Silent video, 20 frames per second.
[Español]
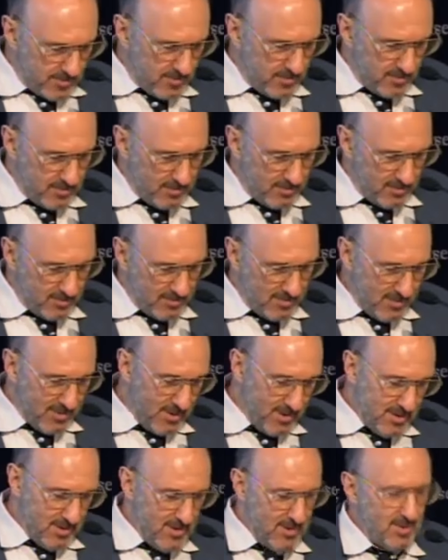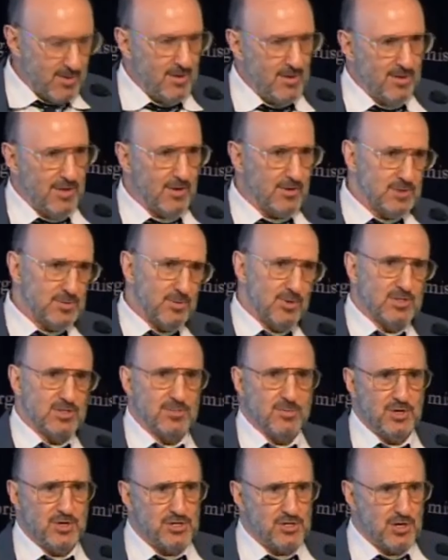al Wall Street Journal. Se
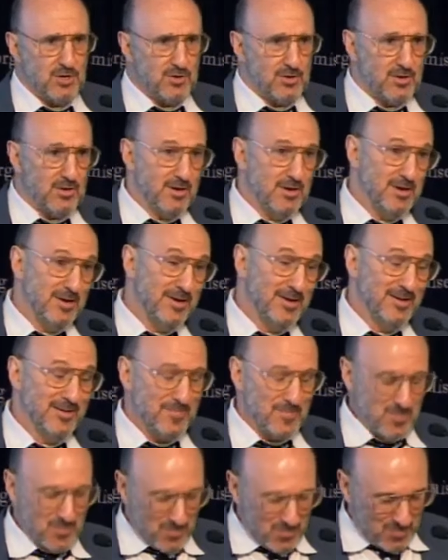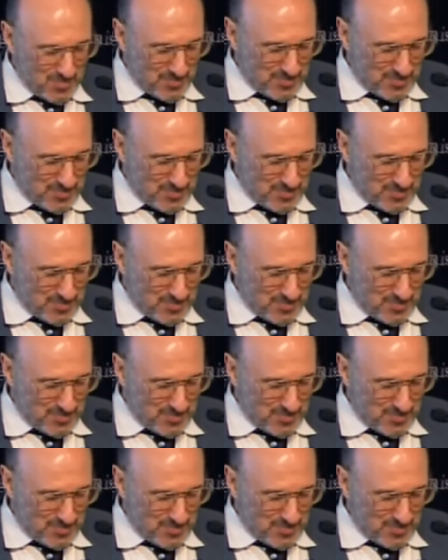suponía que era una broma.